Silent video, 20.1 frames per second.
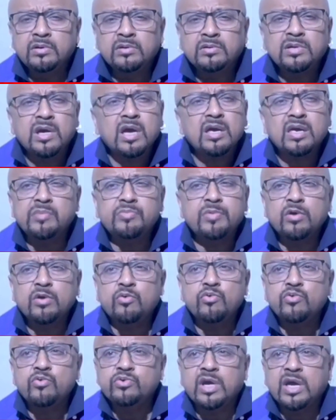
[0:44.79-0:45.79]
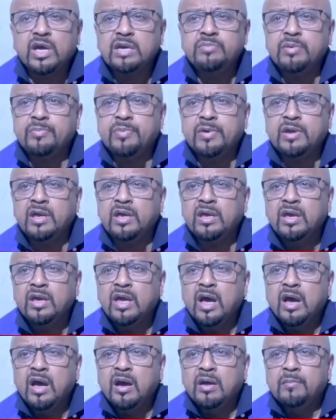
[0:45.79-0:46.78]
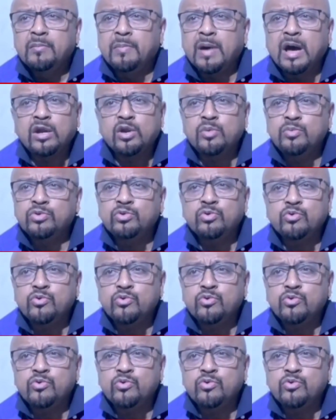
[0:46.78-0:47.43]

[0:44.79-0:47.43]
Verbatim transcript: পর্যন্ত কোনো কথা বলতে শুনিনি সেহেতু এই